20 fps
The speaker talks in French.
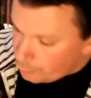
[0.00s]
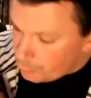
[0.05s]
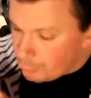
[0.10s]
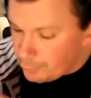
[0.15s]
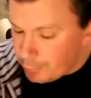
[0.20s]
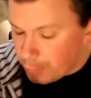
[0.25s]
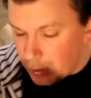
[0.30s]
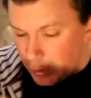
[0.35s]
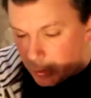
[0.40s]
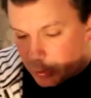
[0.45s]
2,
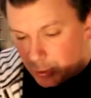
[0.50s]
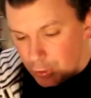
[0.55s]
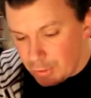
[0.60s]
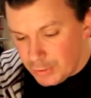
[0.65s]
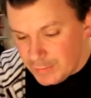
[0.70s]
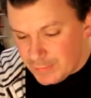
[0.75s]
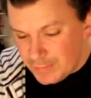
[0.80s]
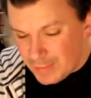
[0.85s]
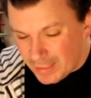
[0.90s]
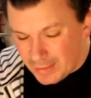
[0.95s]
voilà.
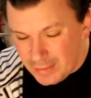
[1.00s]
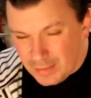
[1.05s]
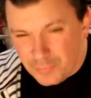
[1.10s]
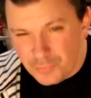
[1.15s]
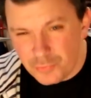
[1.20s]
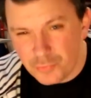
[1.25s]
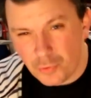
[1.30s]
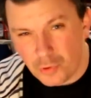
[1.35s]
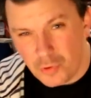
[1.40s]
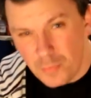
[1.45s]
Ils
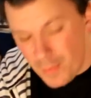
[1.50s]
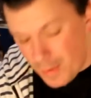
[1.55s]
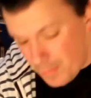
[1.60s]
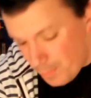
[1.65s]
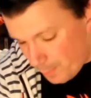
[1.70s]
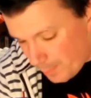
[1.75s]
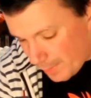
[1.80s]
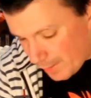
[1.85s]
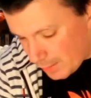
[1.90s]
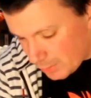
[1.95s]
arrivent sur une
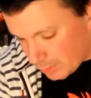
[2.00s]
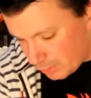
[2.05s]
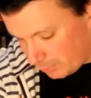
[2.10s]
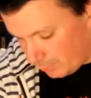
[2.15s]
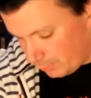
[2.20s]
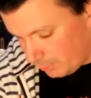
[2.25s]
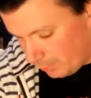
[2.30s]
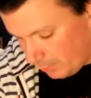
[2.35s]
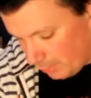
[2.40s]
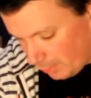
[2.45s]
même page
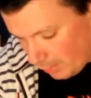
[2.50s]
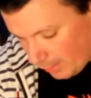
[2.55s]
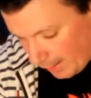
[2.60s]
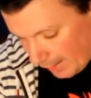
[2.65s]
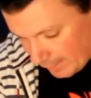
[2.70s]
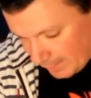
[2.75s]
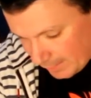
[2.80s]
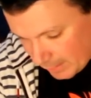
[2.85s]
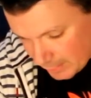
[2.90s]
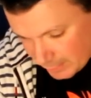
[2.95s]

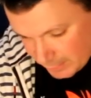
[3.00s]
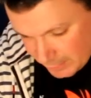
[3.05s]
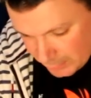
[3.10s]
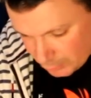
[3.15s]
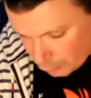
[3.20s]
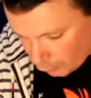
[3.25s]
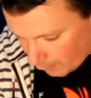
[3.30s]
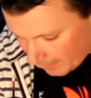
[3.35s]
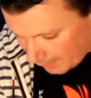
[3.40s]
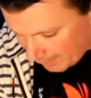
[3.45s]
à caser
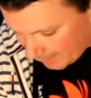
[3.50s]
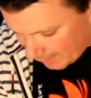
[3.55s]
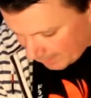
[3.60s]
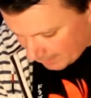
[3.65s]
3-4